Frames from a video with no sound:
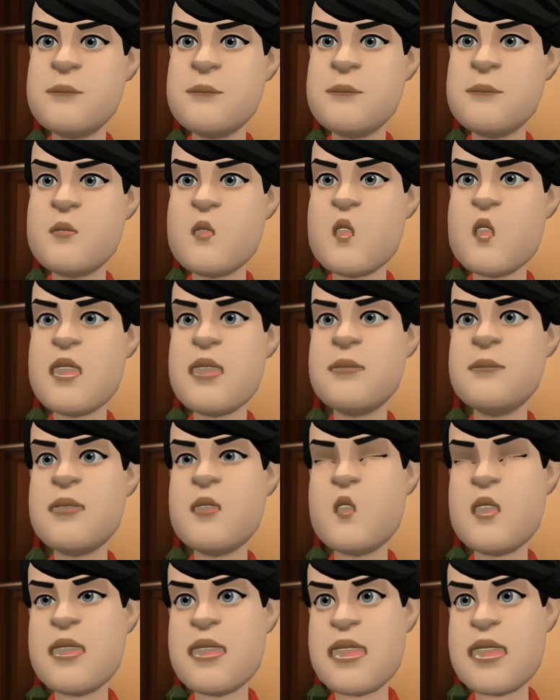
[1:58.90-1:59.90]
कुछ
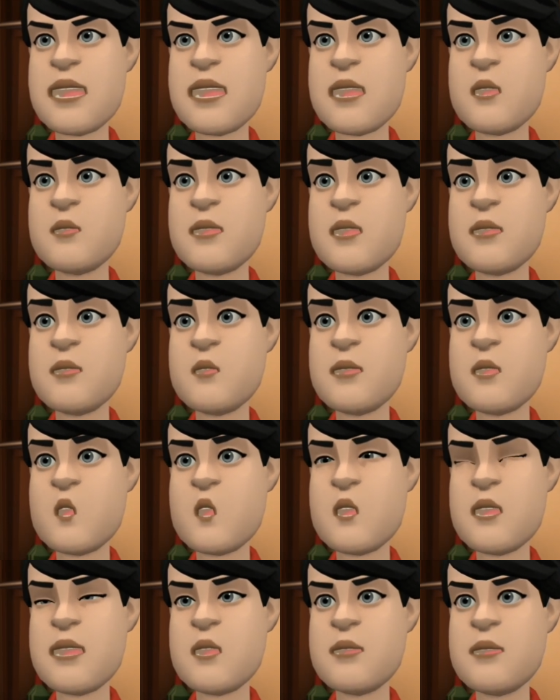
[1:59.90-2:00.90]
तो करना ही
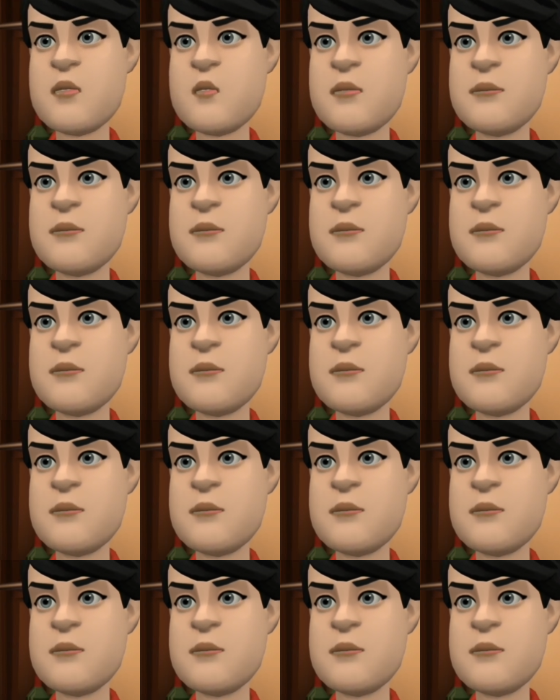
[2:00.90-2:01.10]
पड़ेगा